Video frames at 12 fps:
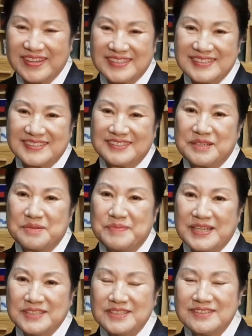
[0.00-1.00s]
거를
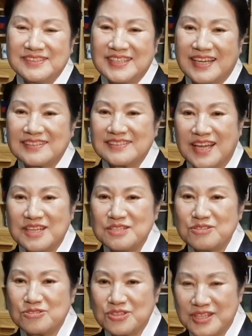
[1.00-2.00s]
맛있는 차를 데릴
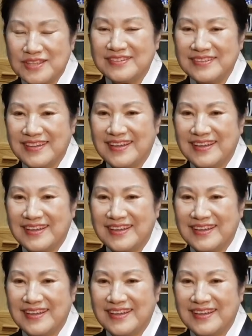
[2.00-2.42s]
수 있는